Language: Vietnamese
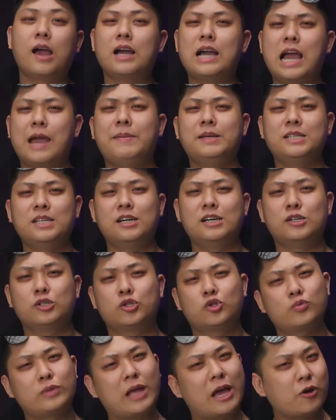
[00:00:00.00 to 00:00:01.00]
ngay bây giờ,
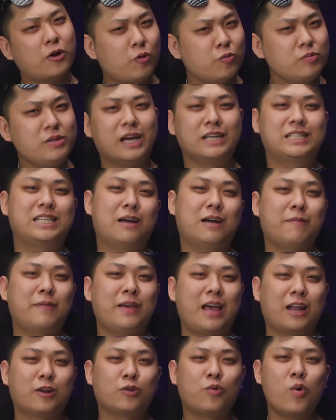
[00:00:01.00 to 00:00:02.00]
chúng ta hãy cùng nhảy sang
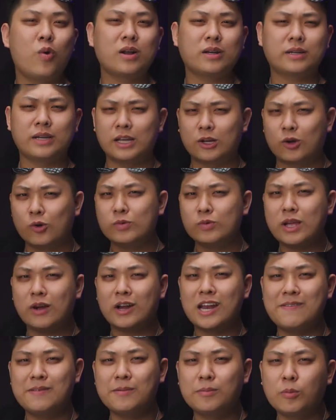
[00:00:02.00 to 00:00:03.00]
về Hàn Quốc để cùng nhau
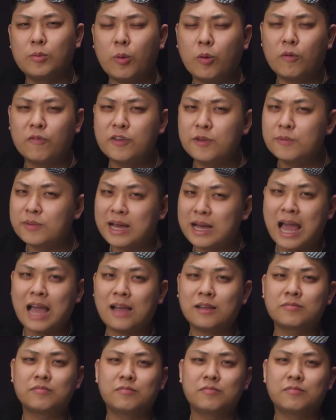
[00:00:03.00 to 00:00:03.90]
đến với một bộ phim khác.